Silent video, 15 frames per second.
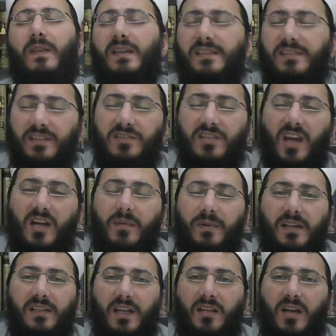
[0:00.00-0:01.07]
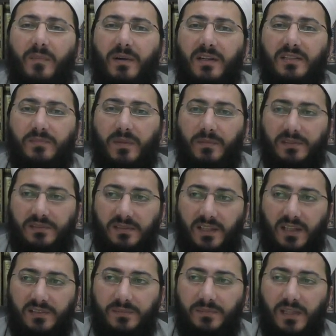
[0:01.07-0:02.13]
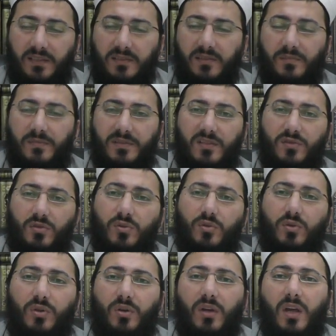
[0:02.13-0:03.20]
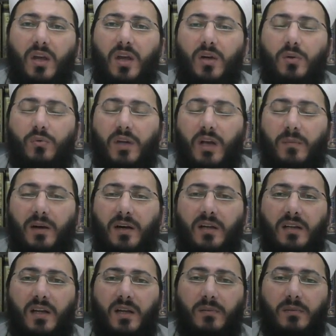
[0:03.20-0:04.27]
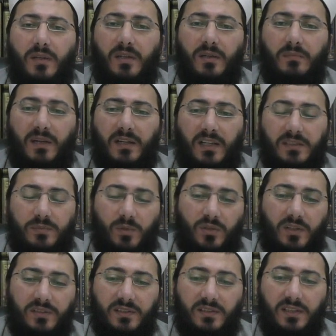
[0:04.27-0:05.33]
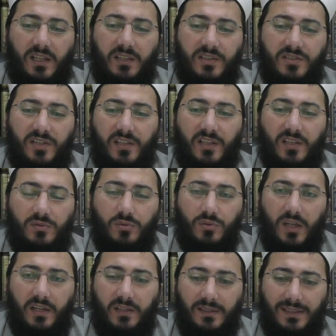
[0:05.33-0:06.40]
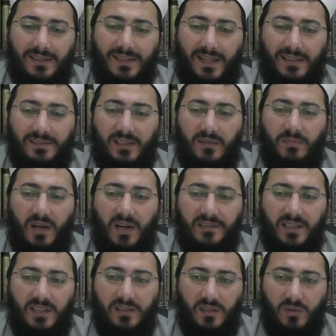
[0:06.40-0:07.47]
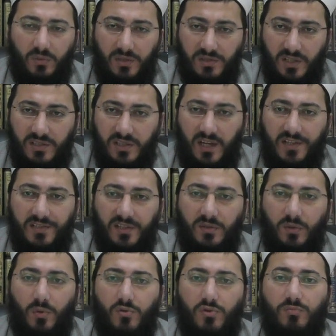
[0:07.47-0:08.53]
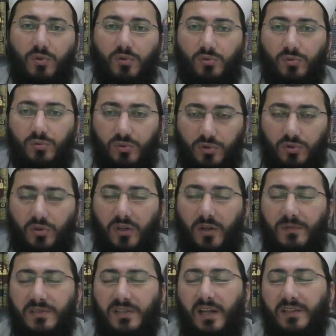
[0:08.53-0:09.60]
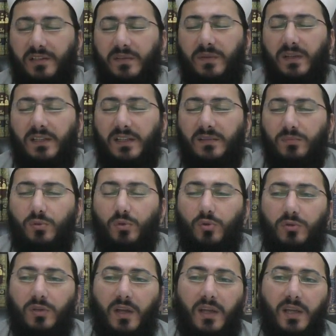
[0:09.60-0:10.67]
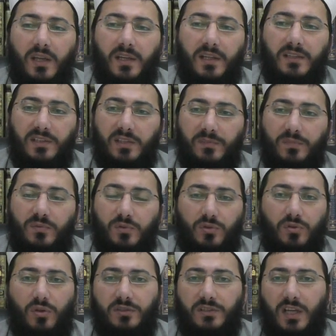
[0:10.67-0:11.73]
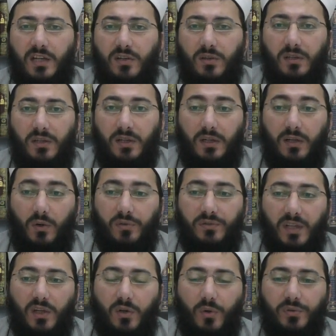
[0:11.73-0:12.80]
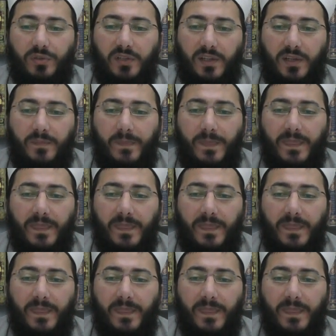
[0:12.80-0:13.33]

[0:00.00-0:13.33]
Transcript: istinca yaparken abartmaması lazım gelir demiştik. Çünkü ulema e, makat bölgesinden içeriye su girerse bağırsaklara ulaşacağı için orucun bozulduğunu söylemişlerdi. Fakat bugün tıp şunu ortak, e, ortaya koydu ki